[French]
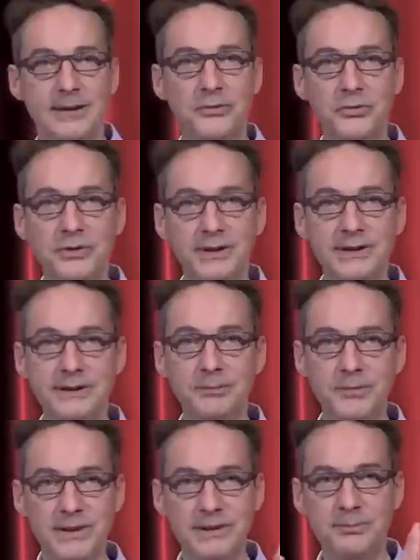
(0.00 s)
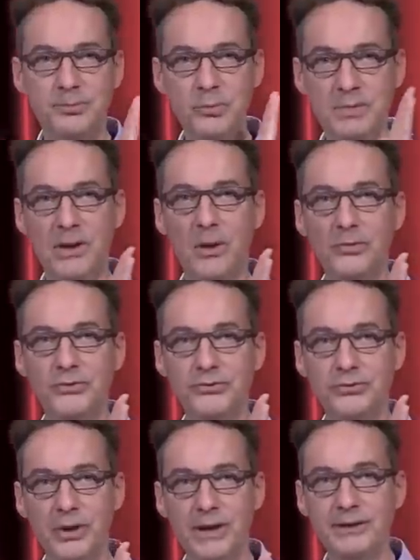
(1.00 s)
Donc, ils, publient leurs
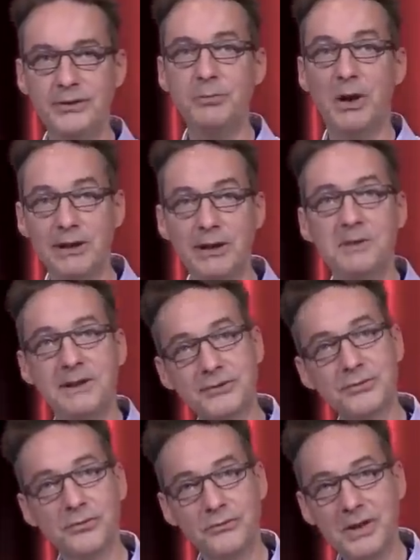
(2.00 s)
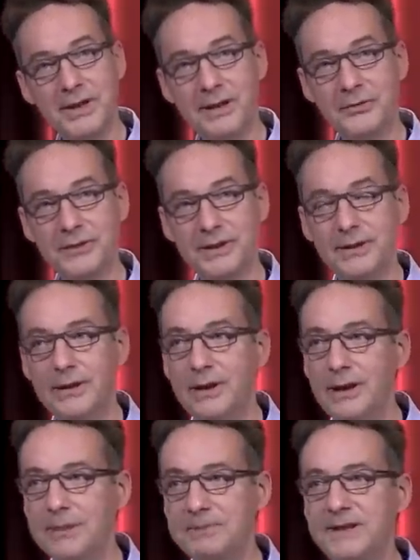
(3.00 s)
mesures et ils disent bah, l'interprétation, voyez à côté.
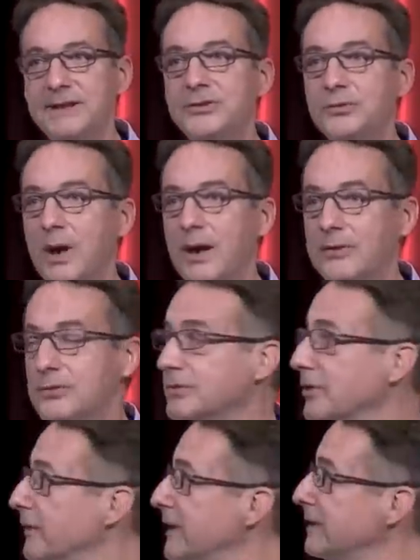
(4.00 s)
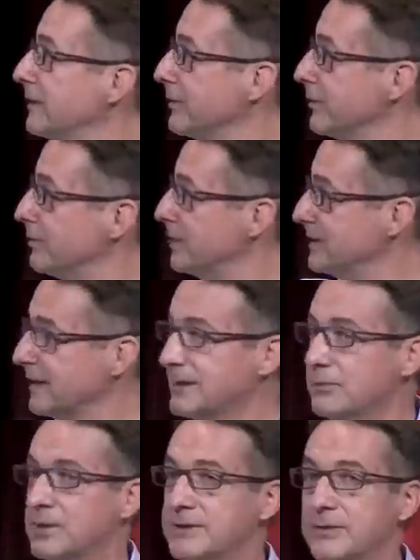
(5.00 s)
La petite histoire raconte qu'en fait, euh, Penzias
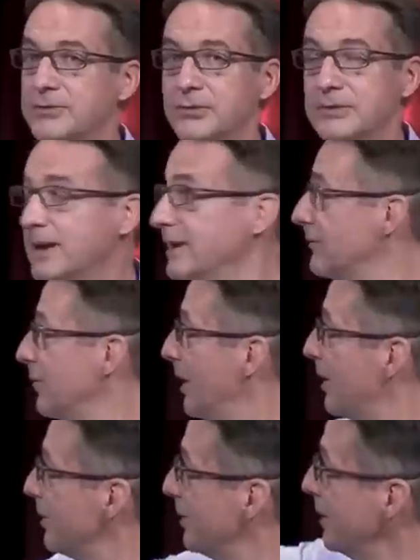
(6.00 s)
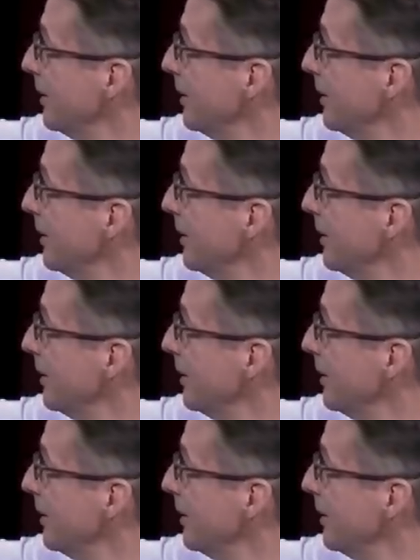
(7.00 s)
et Wilson sont allés voir euh,